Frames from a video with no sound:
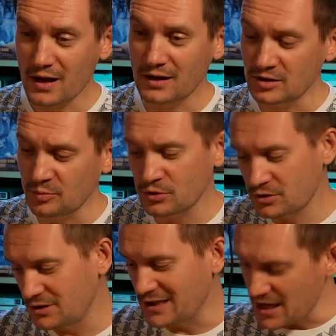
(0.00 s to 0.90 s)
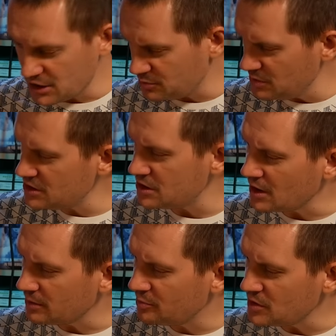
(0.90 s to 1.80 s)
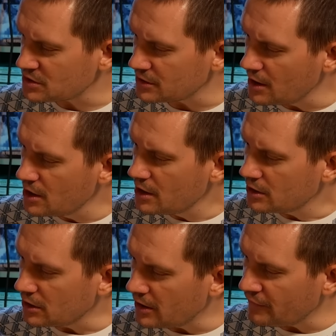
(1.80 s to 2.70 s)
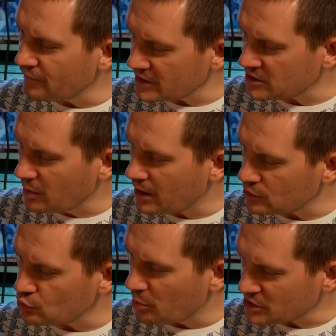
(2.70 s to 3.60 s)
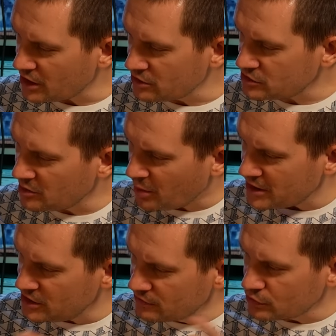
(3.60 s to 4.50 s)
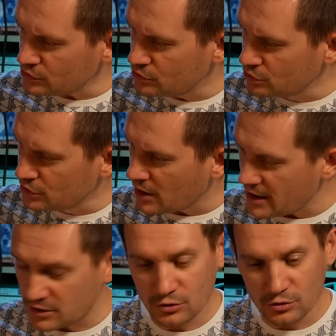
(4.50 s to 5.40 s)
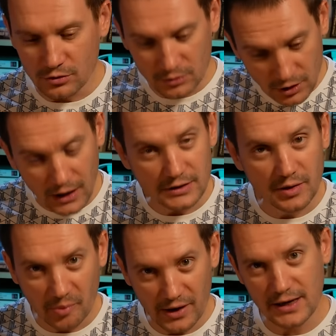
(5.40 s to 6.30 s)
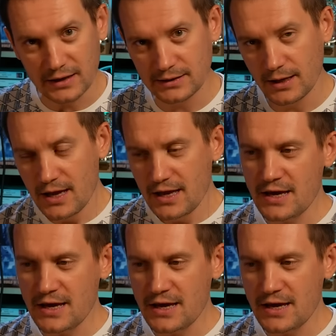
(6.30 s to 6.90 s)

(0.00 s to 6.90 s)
Когда ты просто тянешь миссии, миссии, там написано, э, в этом ходу, пожалуйста, пойди вот сюда. И такой, ладно, понятно.